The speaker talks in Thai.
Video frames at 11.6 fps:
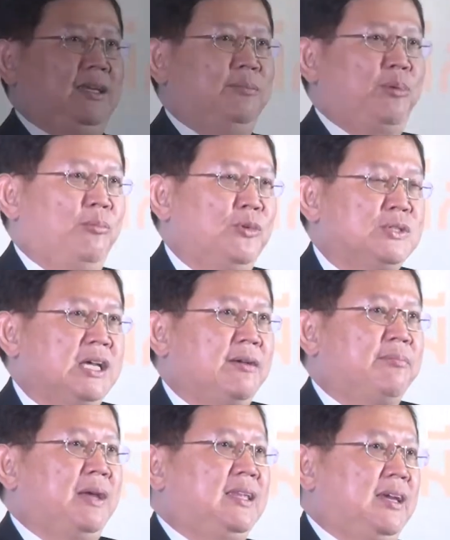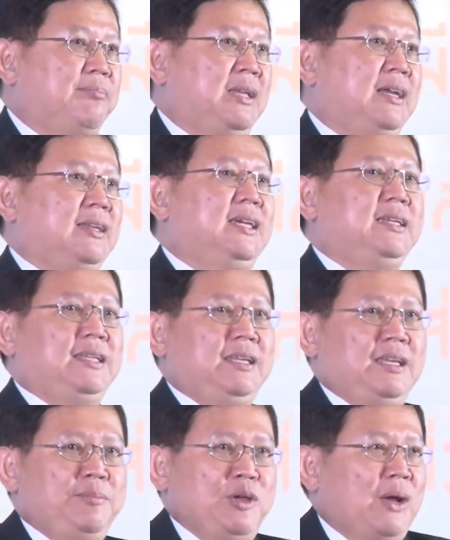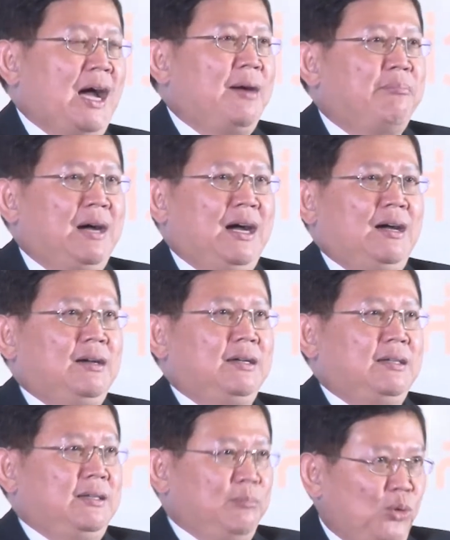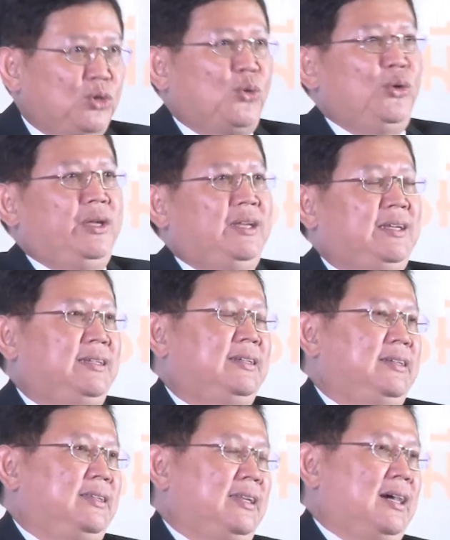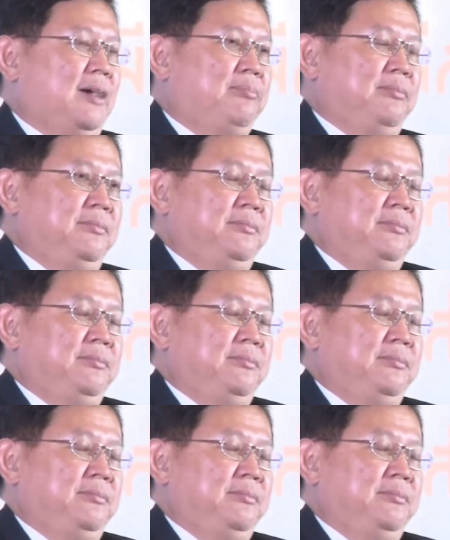นนี้ผมรู้สึกเป็นเกียรติเป็นอย่างยิ่งที่ได้มีโอกาสมาพูดคุยนะครับ